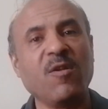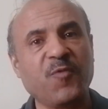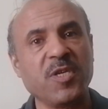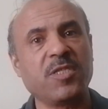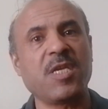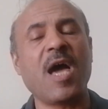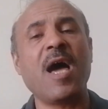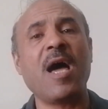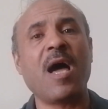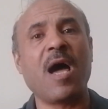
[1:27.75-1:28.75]

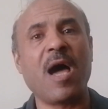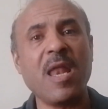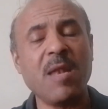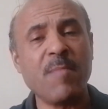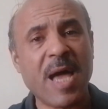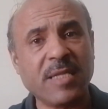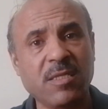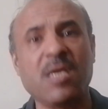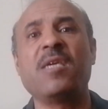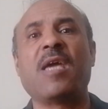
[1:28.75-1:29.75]
الفيزياء
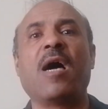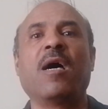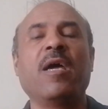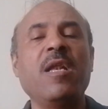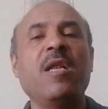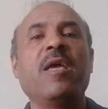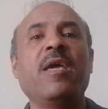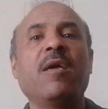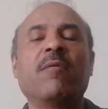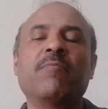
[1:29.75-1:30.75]
المادية
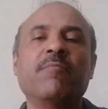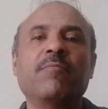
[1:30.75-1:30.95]
اللي